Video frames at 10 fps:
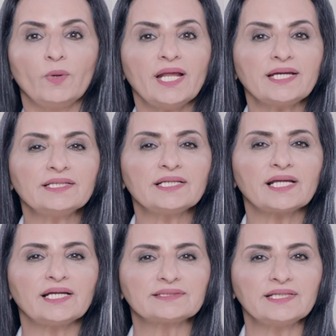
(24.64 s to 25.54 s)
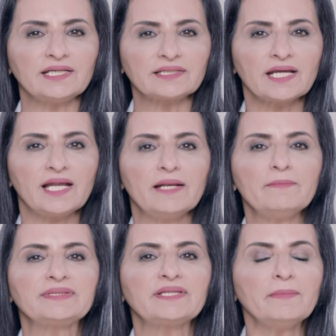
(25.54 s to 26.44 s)
ولكن الخطير
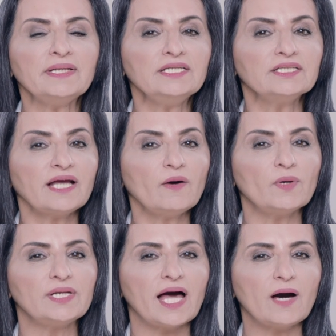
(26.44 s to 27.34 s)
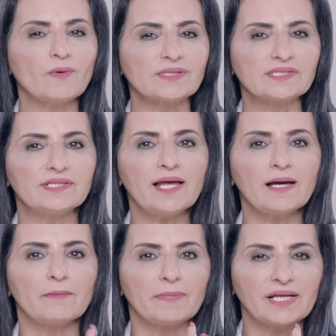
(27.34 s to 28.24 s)
لما التمني يتحول لهوس لا
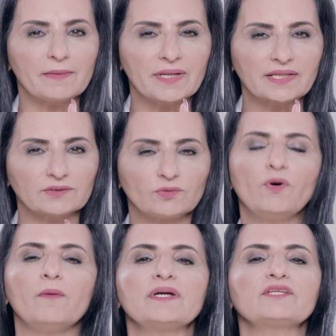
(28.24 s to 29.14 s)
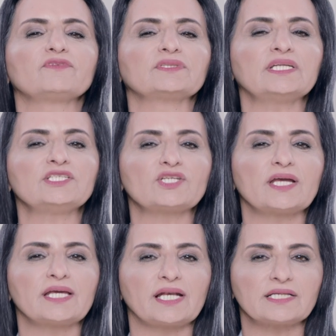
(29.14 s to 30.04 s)
بل مرض هو مرض فقدان
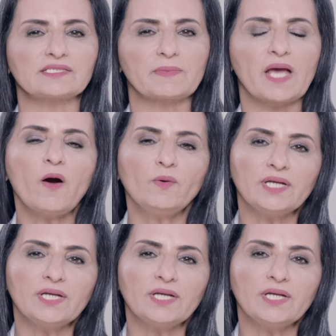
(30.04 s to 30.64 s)
الشهية العصبي أو